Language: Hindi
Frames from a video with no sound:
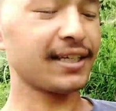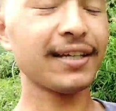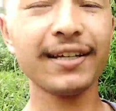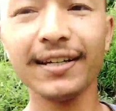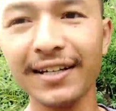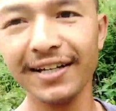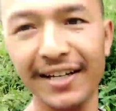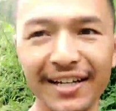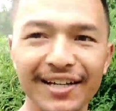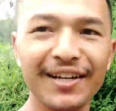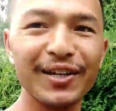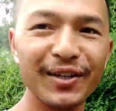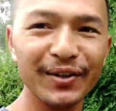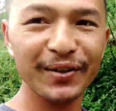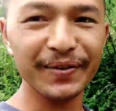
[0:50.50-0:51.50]
से
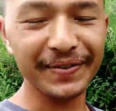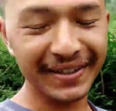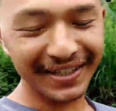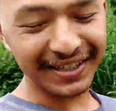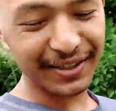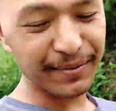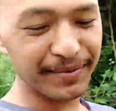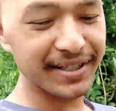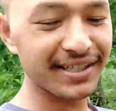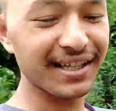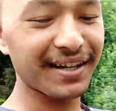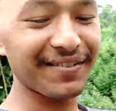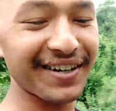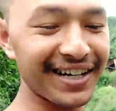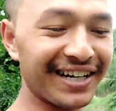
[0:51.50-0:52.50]
तो अभी तक तो
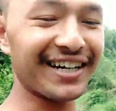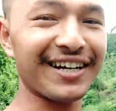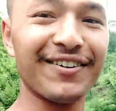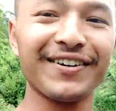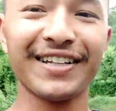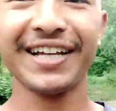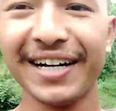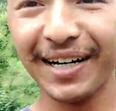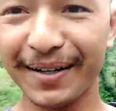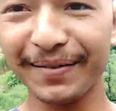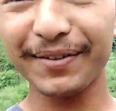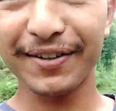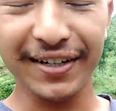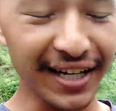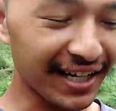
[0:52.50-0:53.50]
बिस्तर में लेटा हुआ था
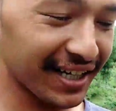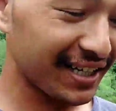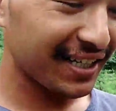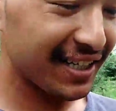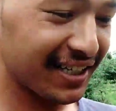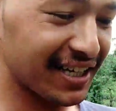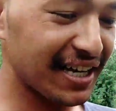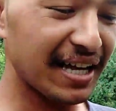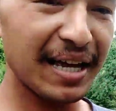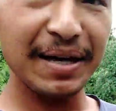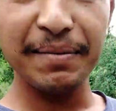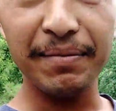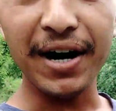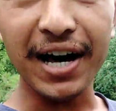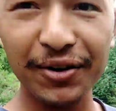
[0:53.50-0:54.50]
अब थोड़ा
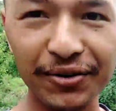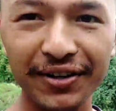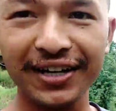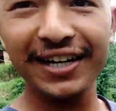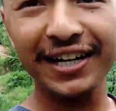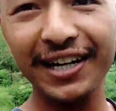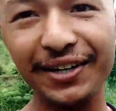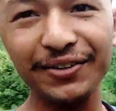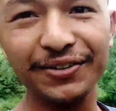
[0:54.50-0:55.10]
बाहर को निकला